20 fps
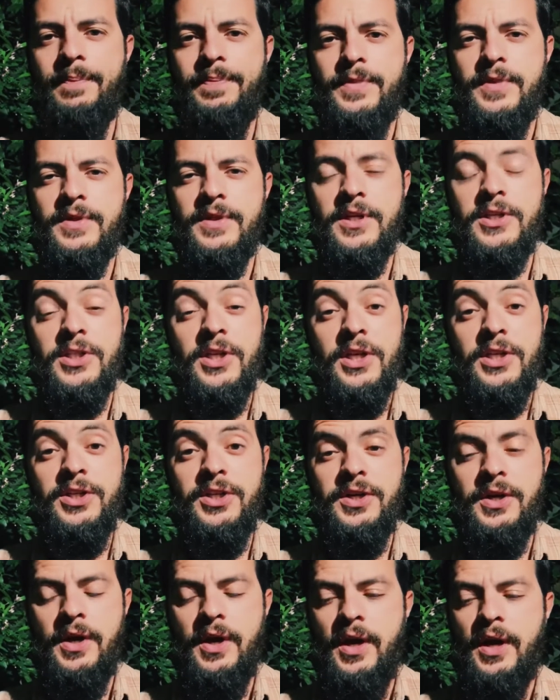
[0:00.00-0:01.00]
deixei de
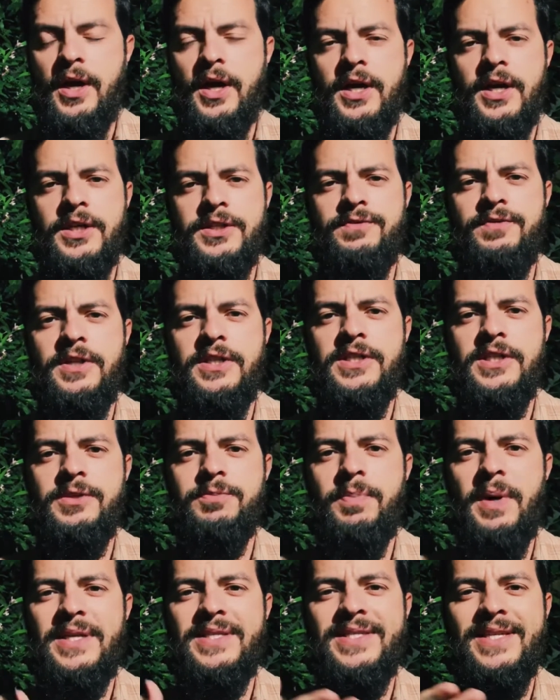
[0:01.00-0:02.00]
às vezes
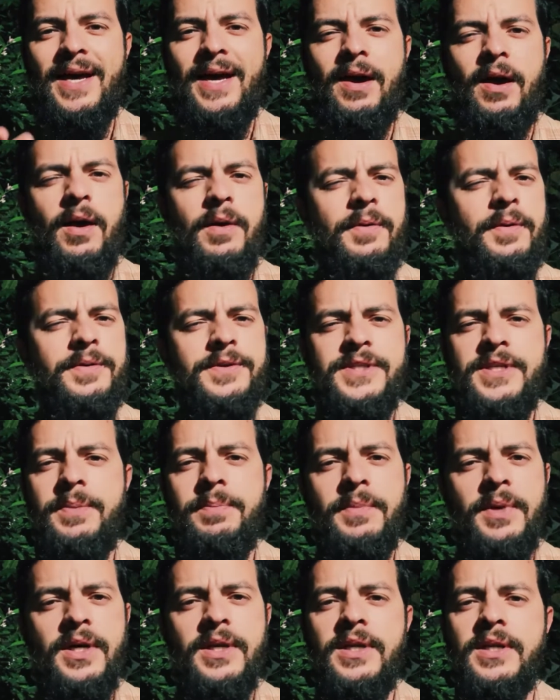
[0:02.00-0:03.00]
passar
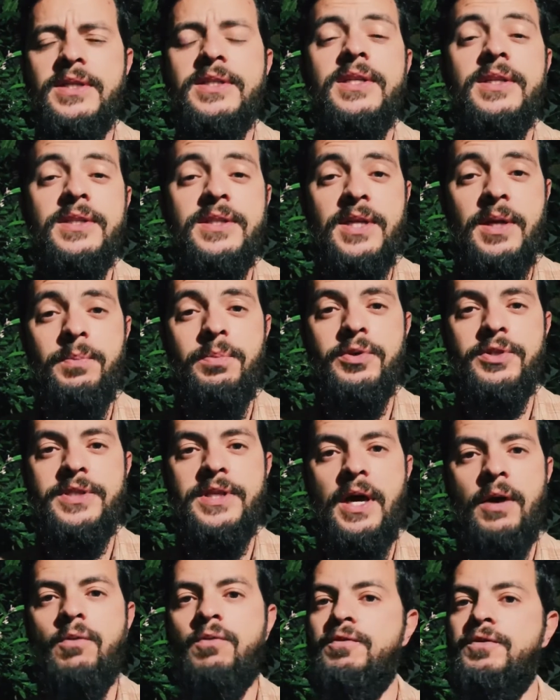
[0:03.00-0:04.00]
semanas sem postar
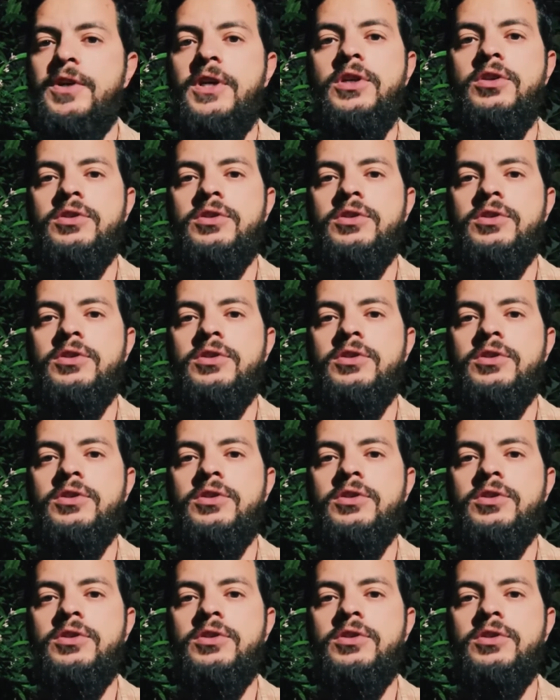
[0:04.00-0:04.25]
um vídeo,